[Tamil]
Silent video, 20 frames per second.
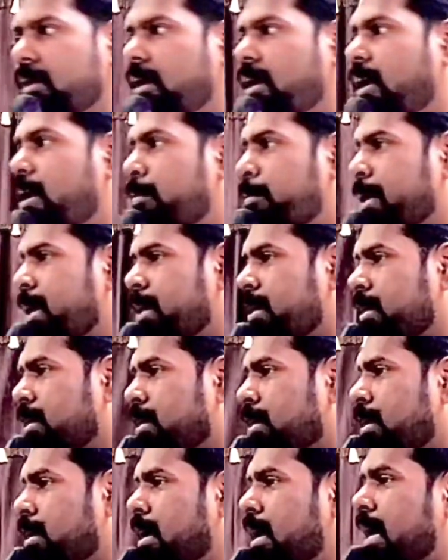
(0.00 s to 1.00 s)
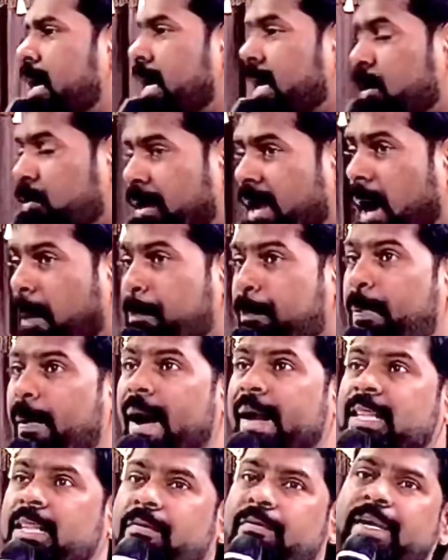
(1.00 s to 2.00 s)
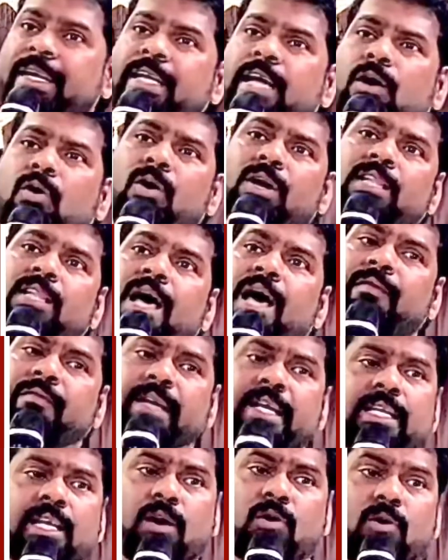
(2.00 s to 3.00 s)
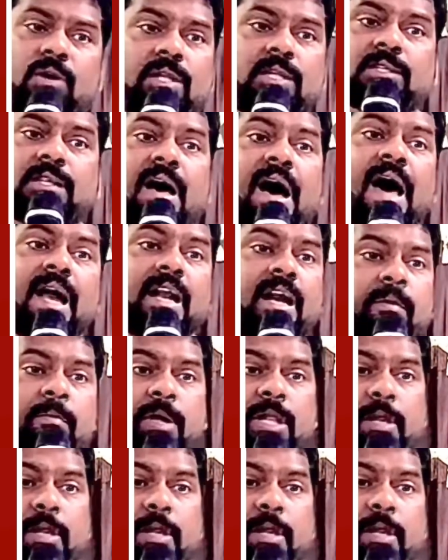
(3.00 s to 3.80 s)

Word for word: ஆமே என்னுடைய அப்பா இந்த வீட்டை கொடுத்தார் வீட்டை கொடுத்தார் என்பது